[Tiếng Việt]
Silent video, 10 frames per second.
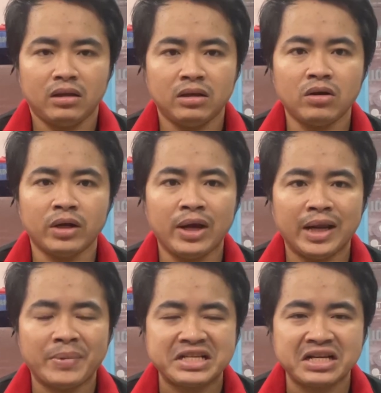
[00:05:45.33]
chứ còn nếu anh
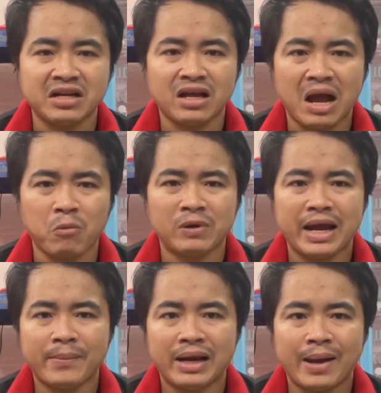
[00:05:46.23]
em mà xác định là học
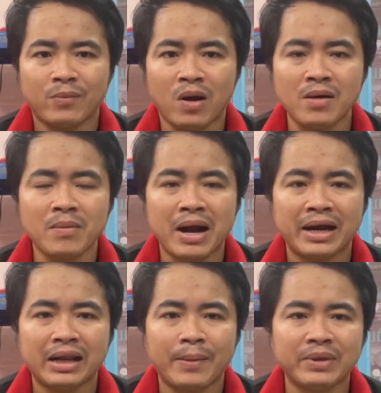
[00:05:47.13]
ra mà làm mở một bằng
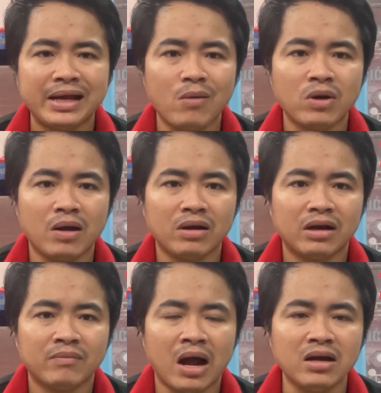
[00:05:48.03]
anh làm tháng không
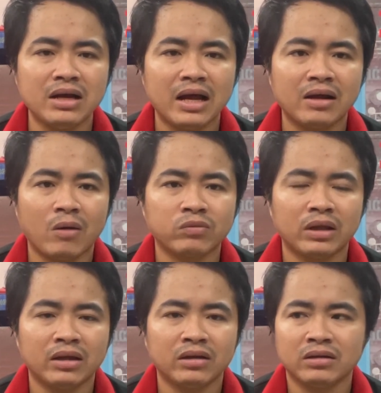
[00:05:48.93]
được mở ra học
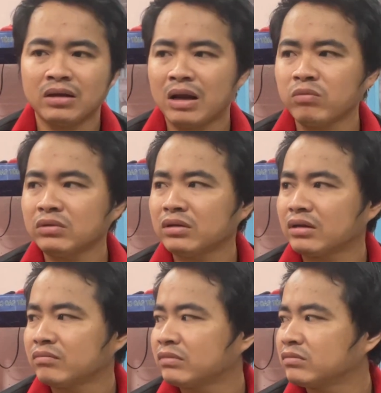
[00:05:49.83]
tiền đóng
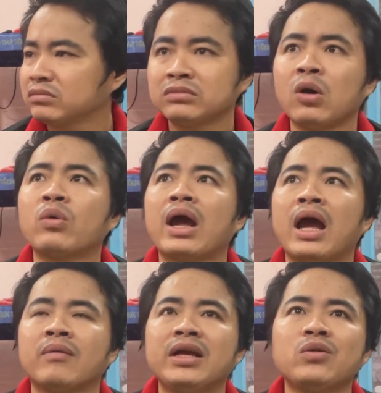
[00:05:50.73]
đồ
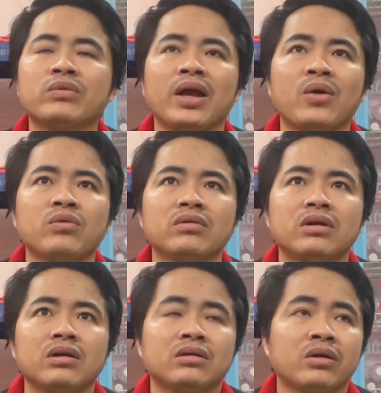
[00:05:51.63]
nghề mấy chục triệu
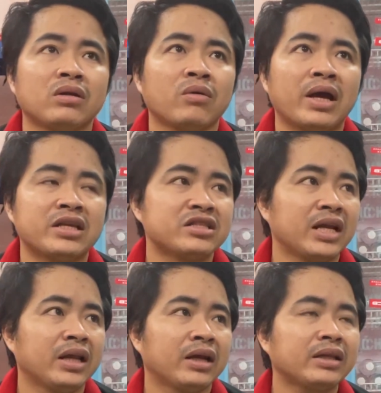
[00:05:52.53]
đồ nghề xin
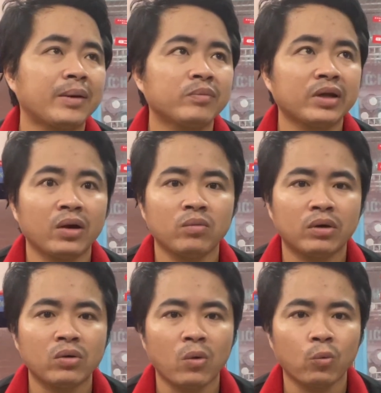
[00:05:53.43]
xịn thì cả trăm triệu
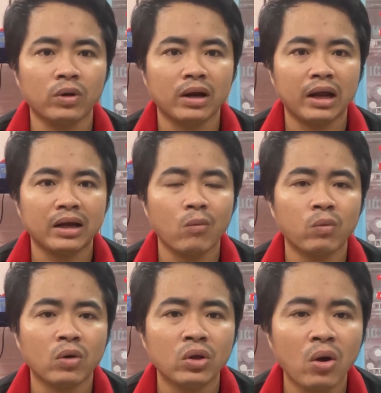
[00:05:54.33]
mà cuối cùng lại
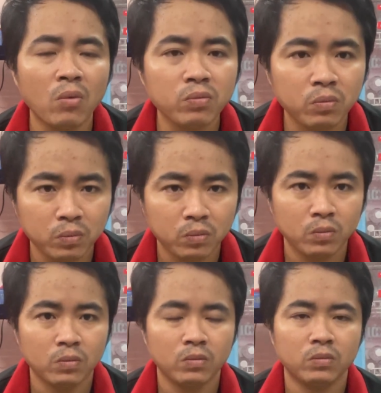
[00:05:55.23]
không có vốn
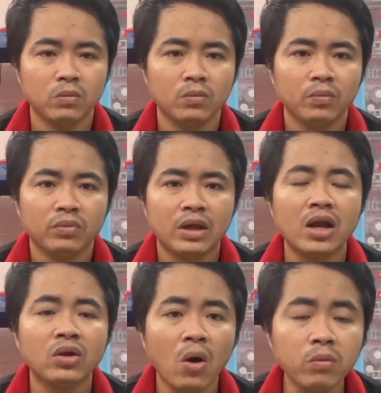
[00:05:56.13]

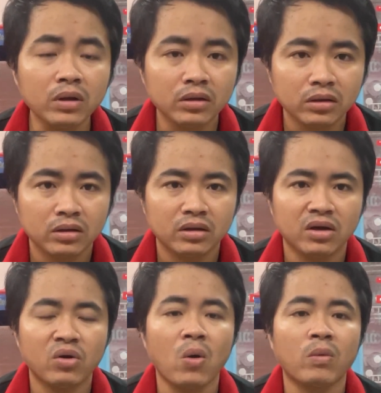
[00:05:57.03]
hết vốn á
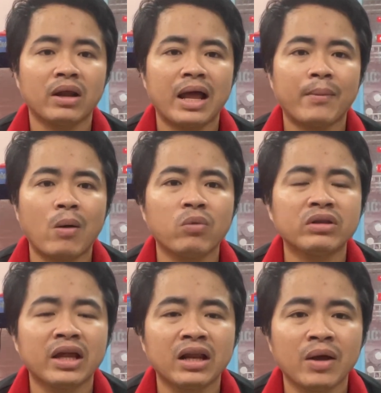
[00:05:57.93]
cuối cùng là làm không
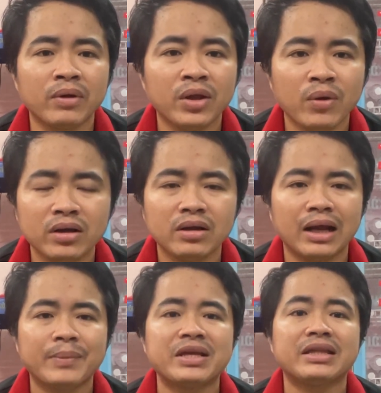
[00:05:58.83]
có tiền lời bao nhiêu hết đó
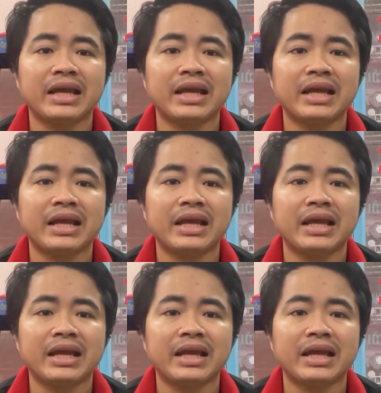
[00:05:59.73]
anh em sẽ